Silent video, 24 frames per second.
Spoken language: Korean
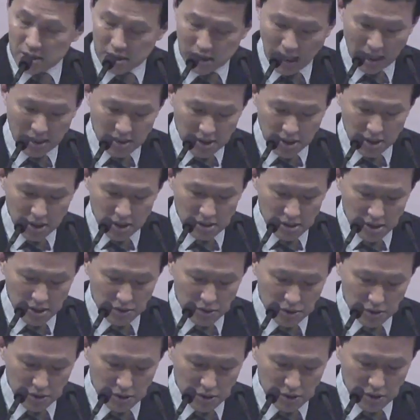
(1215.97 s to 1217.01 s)
나사렛
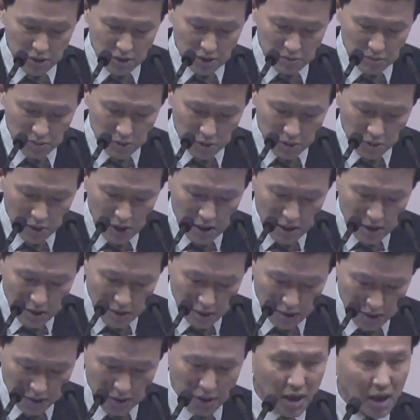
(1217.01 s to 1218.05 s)
예수 그리스 이름으로
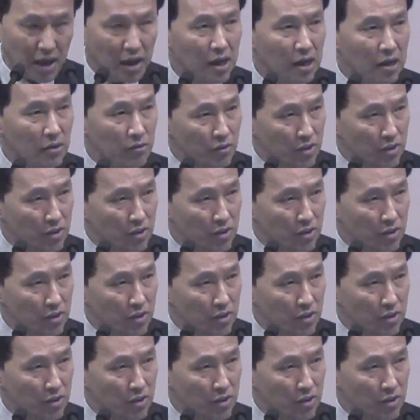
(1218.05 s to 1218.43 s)
걸어라.